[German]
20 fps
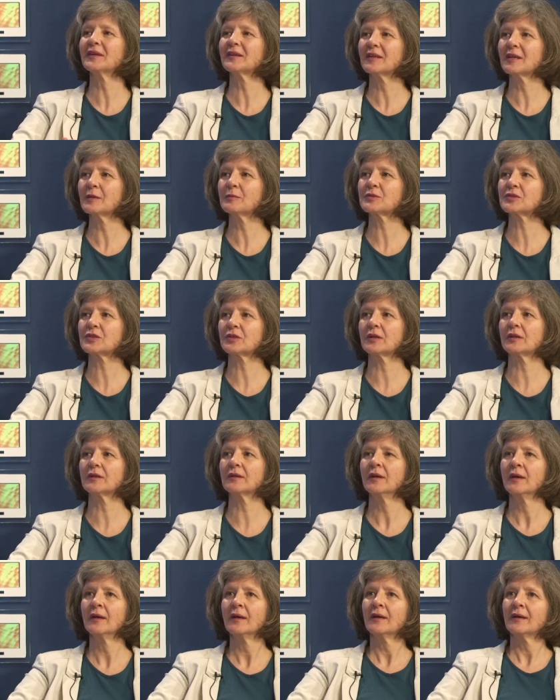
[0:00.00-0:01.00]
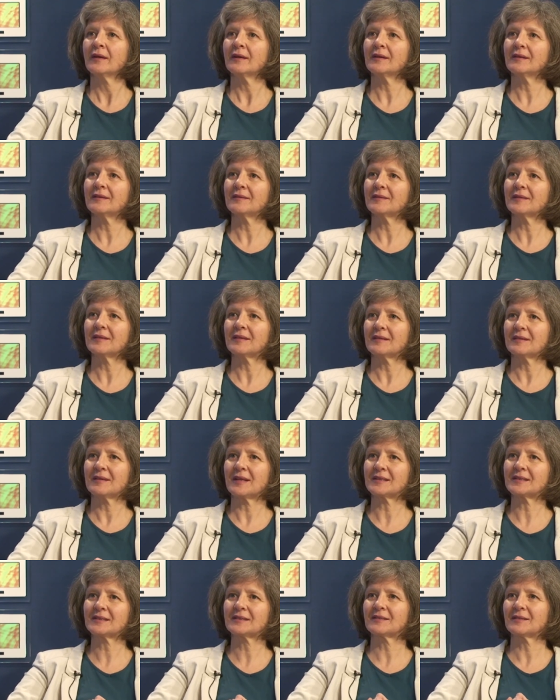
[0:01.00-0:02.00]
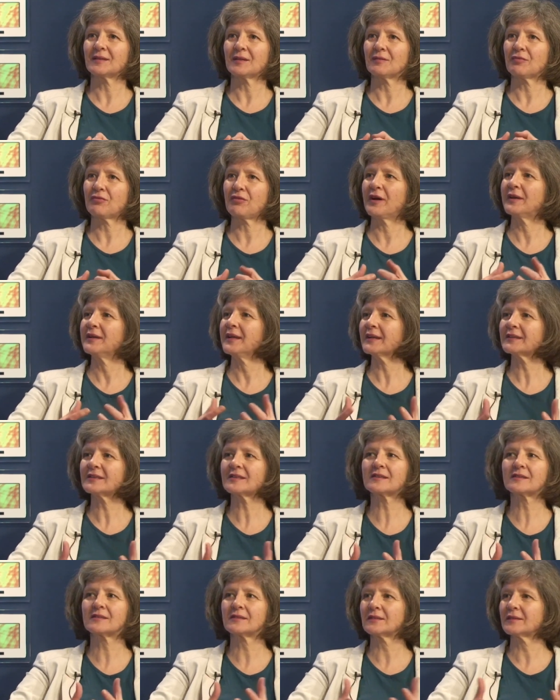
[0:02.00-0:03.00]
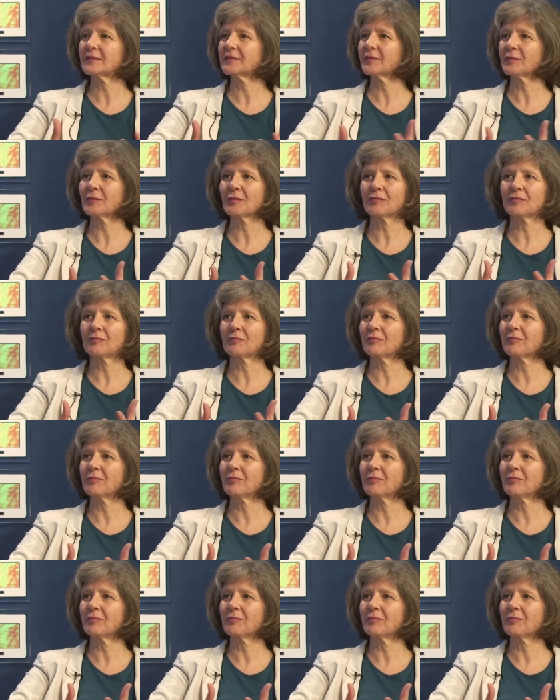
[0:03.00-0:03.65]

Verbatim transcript: dir gibst, sondern äh, das vernetzte